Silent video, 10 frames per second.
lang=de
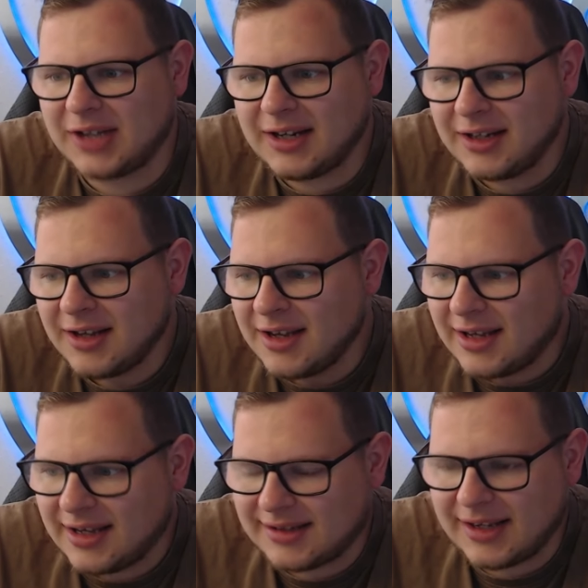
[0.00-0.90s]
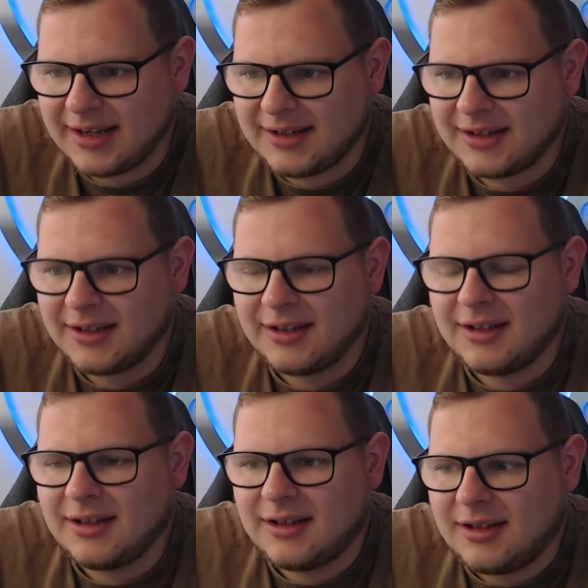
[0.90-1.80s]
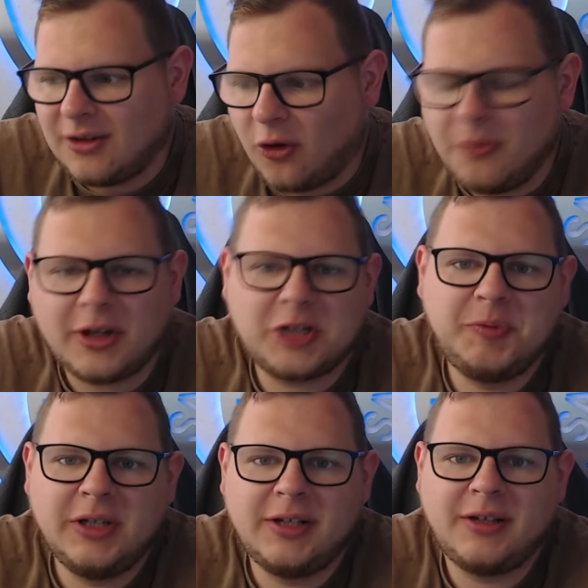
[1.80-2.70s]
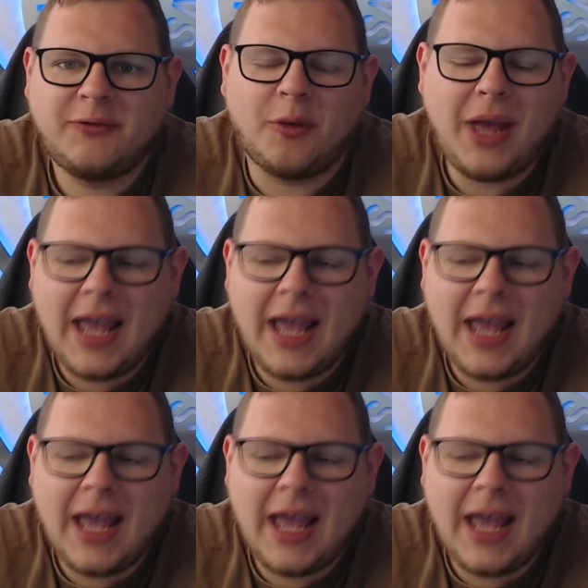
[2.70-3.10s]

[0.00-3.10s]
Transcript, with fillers: Denn es geht um das Spiel vom